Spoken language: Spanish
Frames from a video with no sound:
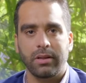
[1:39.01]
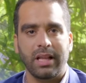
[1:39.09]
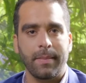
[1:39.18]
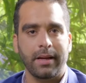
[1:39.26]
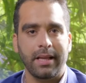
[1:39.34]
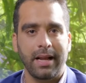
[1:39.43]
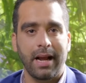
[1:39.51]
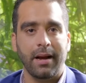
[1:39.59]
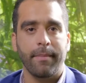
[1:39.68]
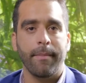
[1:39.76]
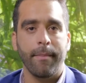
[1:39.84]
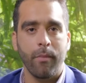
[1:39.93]
de manera
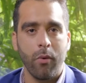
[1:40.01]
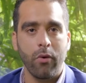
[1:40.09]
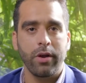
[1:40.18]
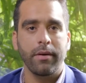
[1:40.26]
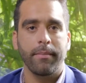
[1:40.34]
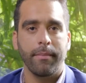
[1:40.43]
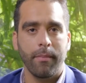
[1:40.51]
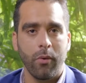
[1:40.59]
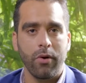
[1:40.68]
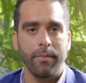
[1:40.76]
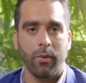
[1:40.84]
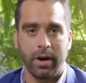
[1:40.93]
muy,
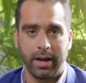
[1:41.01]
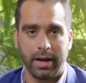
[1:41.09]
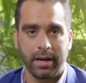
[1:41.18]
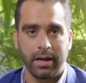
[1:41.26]
muy buena.